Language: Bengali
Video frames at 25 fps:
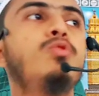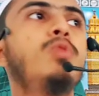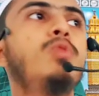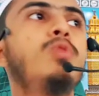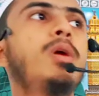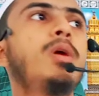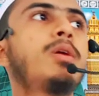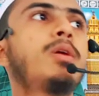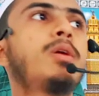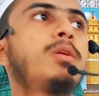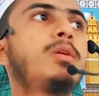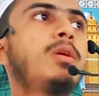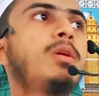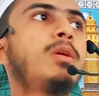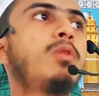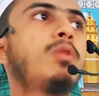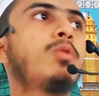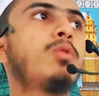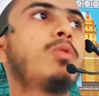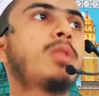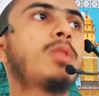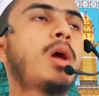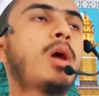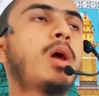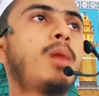দু একটি
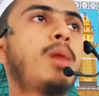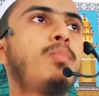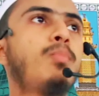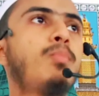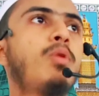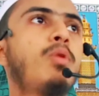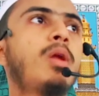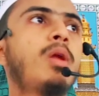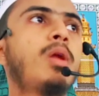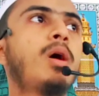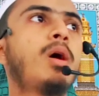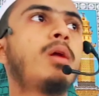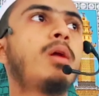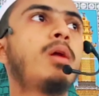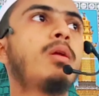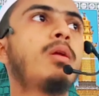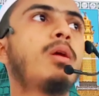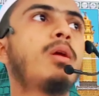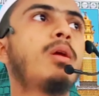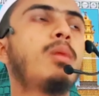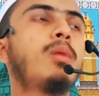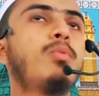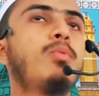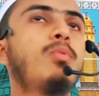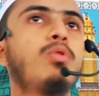কথা বলার
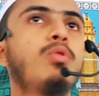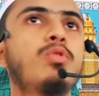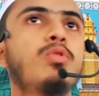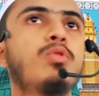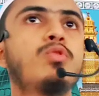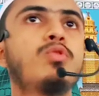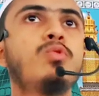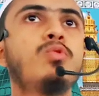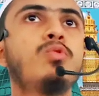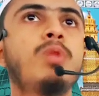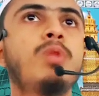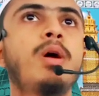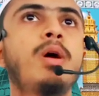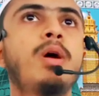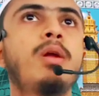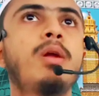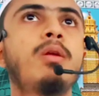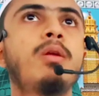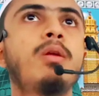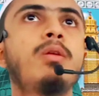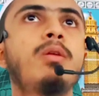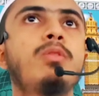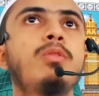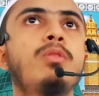এবং শোনার